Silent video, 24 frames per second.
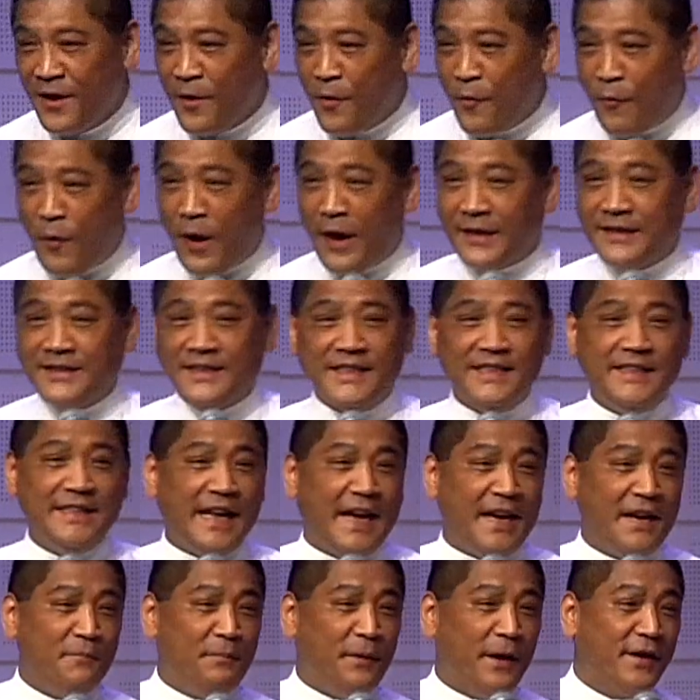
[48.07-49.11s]
哇，亲
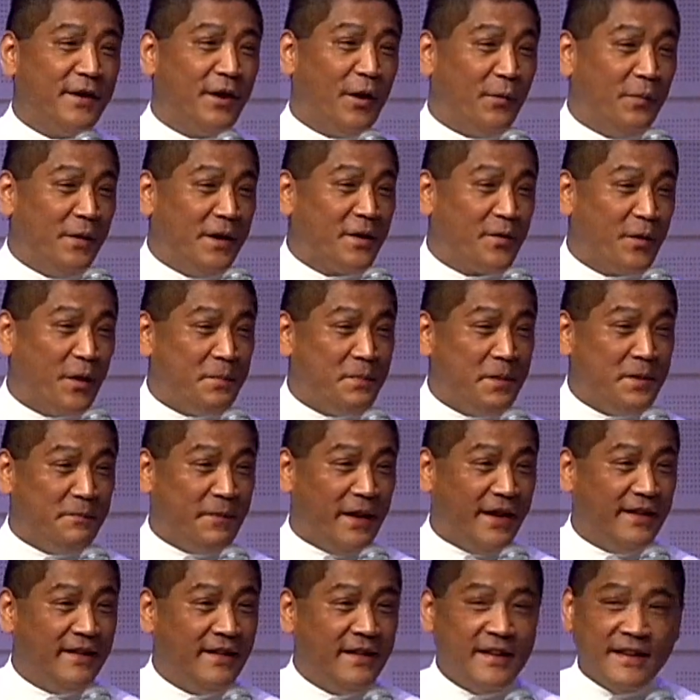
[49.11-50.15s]
爱的朋友们、贵宾
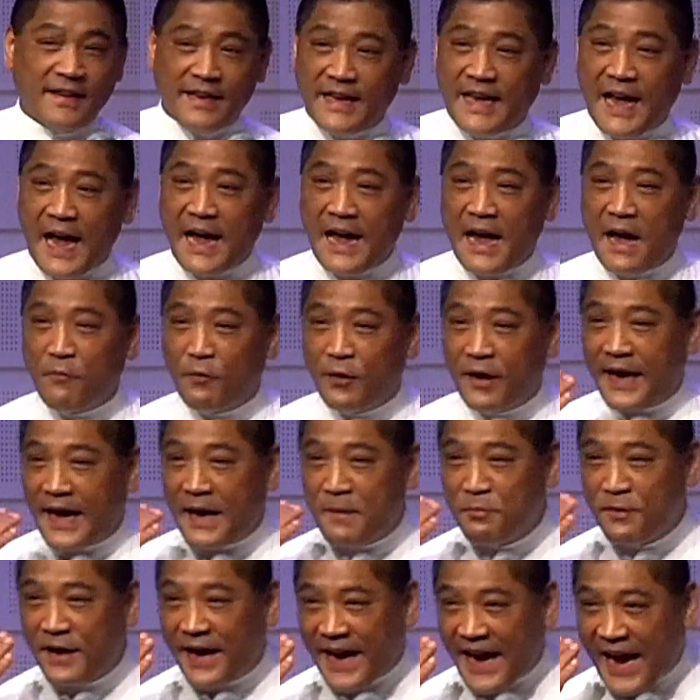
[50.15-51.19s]
们，你看看我黑
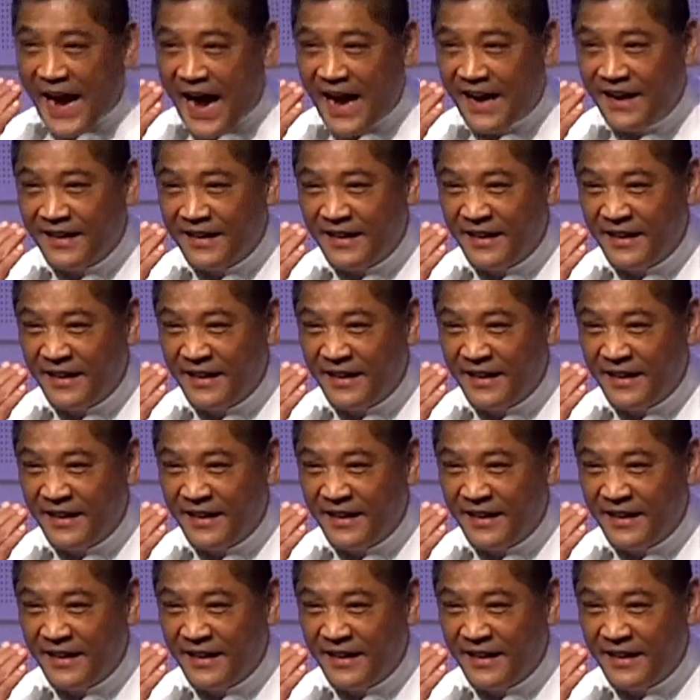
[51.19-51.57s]
不黑啊？